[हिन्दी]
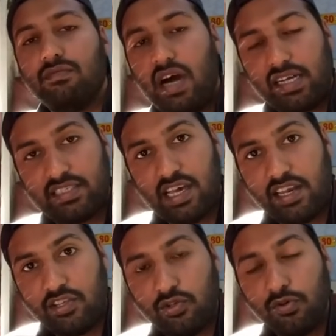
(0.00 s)
बाहर से आ
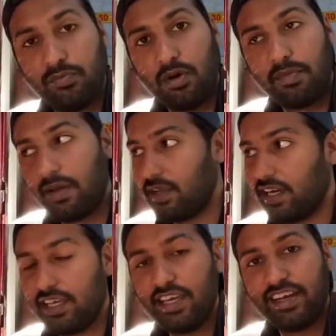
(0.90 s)
रही धूप तो हमने अभी
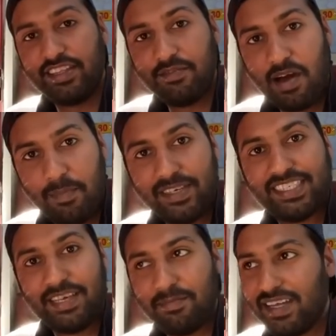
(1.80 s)
खिड़की कर दी वापस
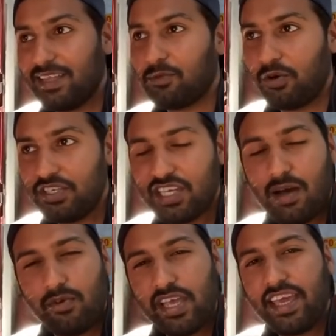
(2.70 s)
से बंद अब थोड़ी
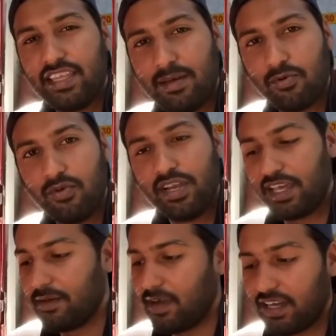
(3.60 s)
शाम हो जाएगी तब
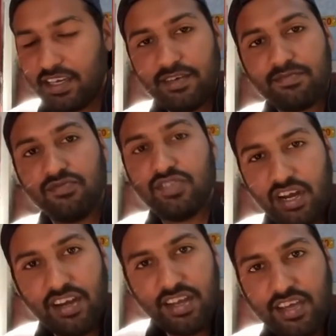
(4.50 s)
खोलेंगे बाकी
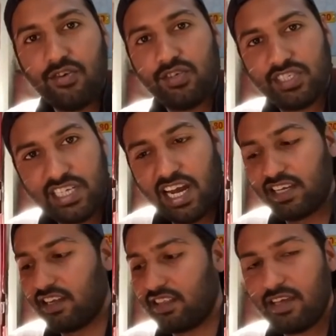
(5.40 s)
जर्नी को
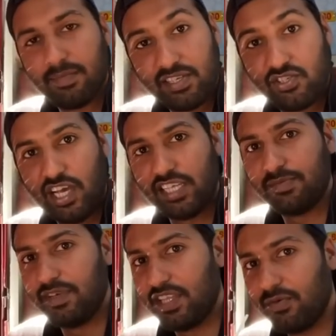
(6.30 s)
स्टार्ट करते हैं अपन छाछ
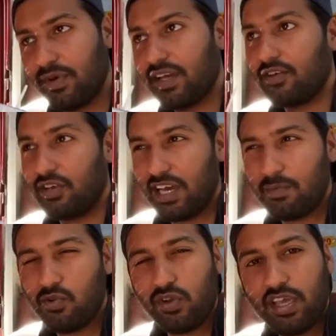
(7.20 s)
पीते हुए
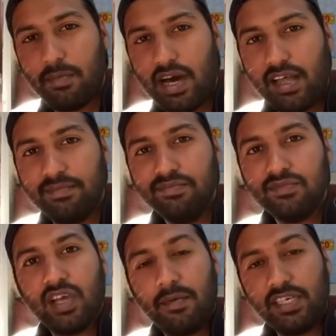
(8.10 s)
गर्मी हो रही है बाहर
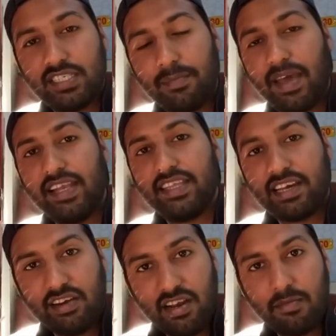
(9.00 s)
अभी इससे पहले थे
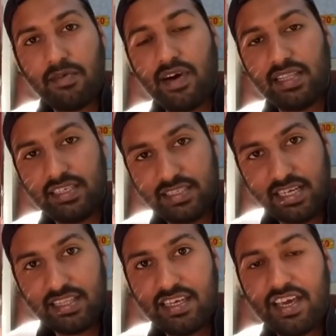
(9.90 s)
कटरा में वहाँ थी
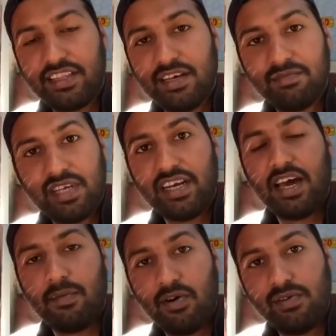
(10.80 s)
सर्दी एकदम
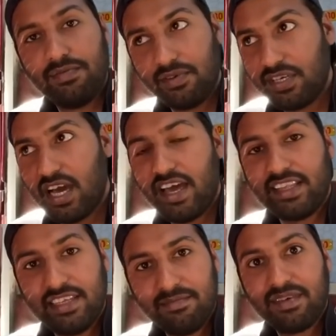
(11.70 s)
ठंडा माहौल यहाँ
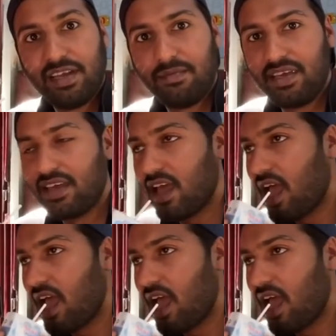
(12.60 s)
एकदम गर्मी